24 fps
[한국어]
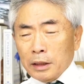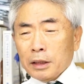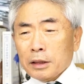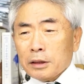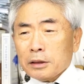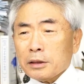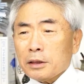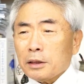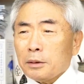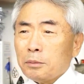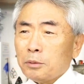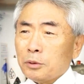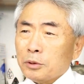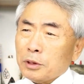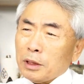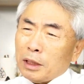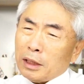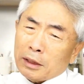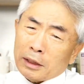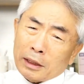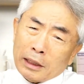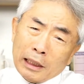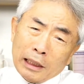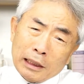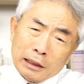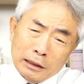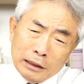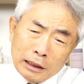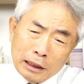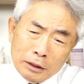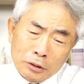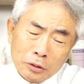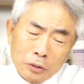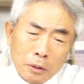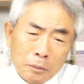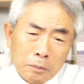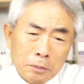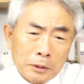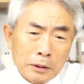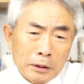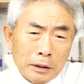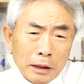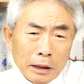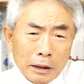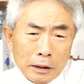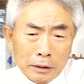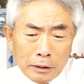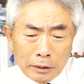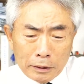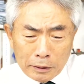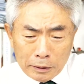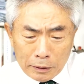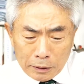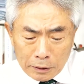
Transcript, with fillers: 칠불사는 굉장히 높은 데 있는